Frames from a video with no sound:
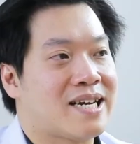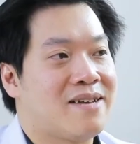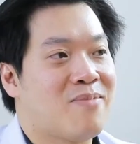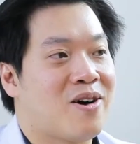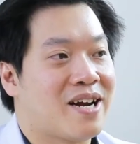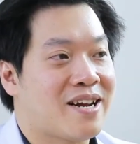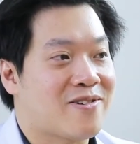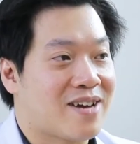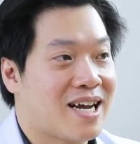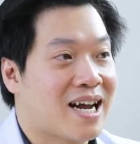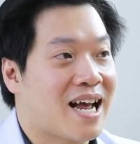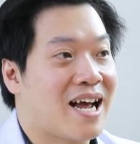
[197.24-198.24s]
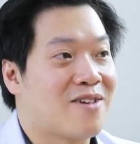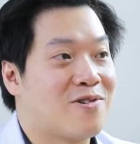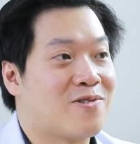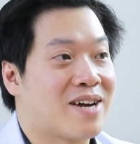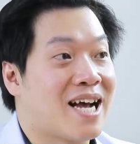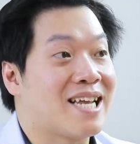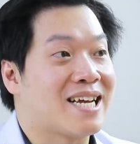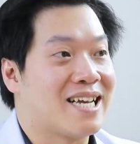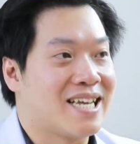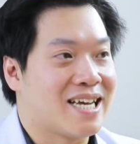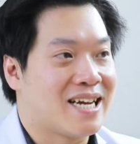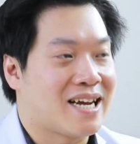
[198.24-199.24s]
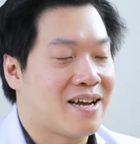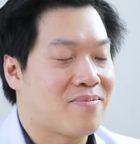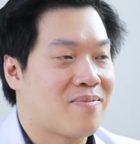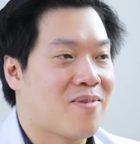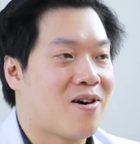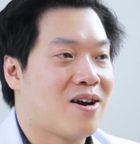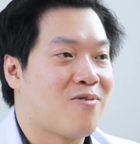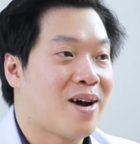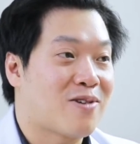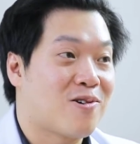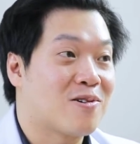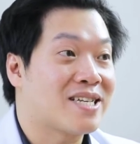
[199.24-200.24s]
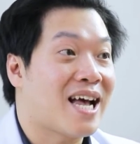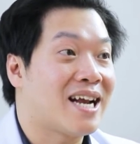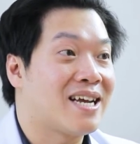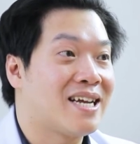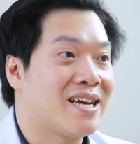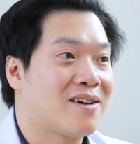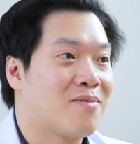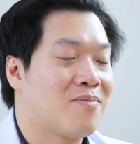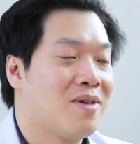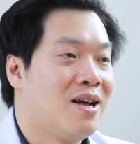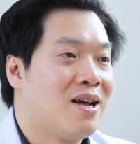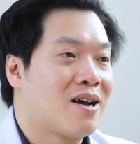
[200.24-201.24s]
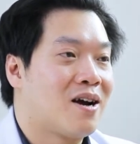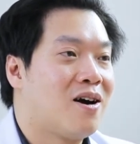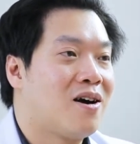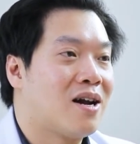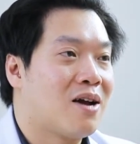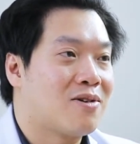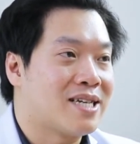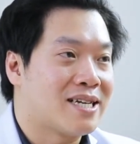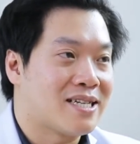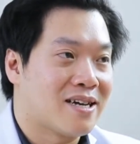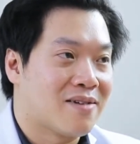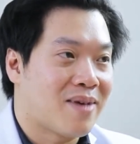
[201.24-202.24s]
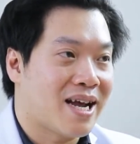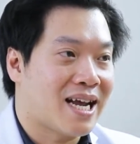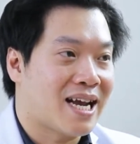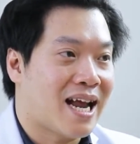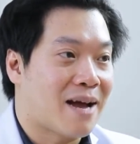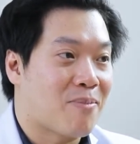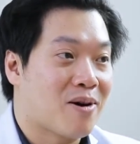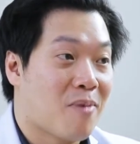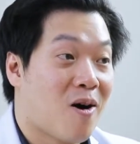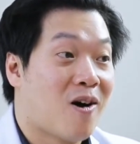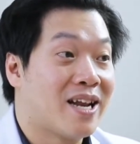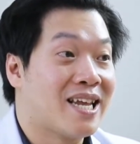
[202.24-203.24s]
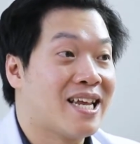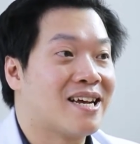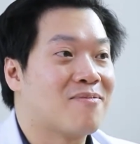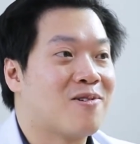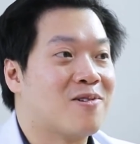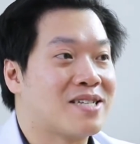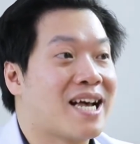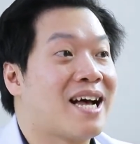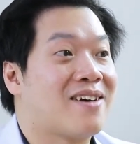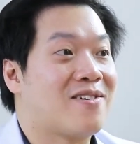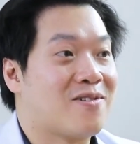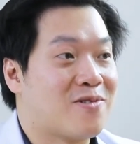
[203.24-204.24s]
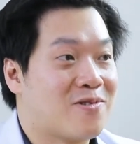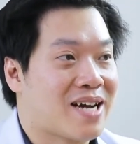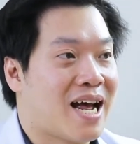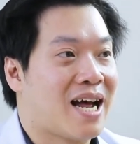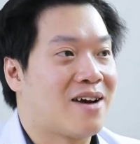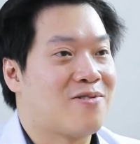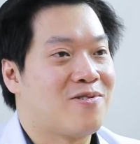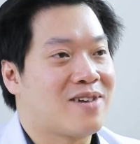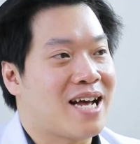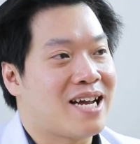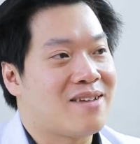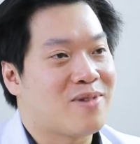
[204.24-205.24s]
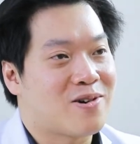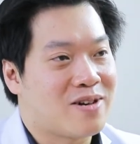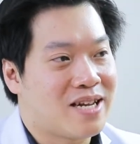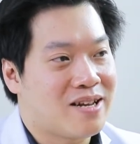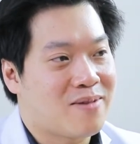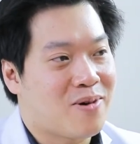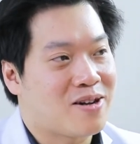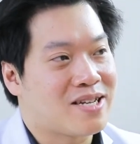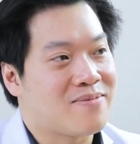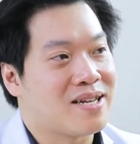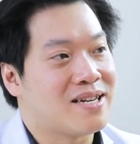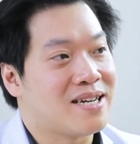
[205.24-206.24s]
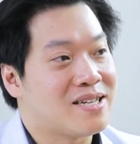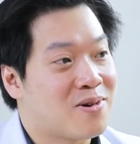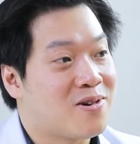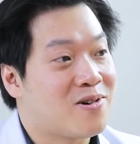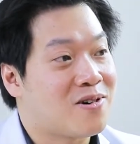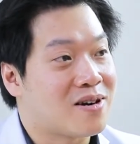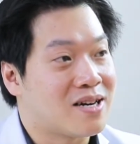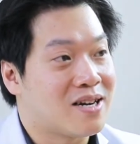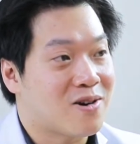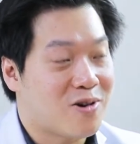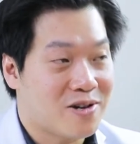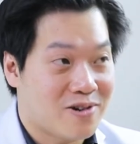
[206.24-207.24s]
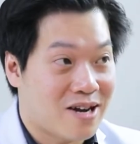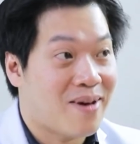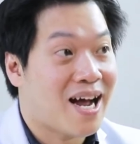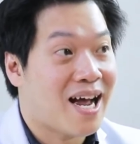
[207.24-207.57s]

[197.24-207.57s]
จากที่หมอได้ตรวจร่างกายคุณทุกตาอย่างละเอียดนะครับพอเราวัดโครงสร้างแล้วเนี่ยก็เราจะเสริมให้ขนาดพอดีกับโครงสร้างของคุณทุกตาคุณทุกตาเนี่ยเป็นคนที่พอจะมีเนื้อสะโพกเนื้อก้นอยู่แล้ว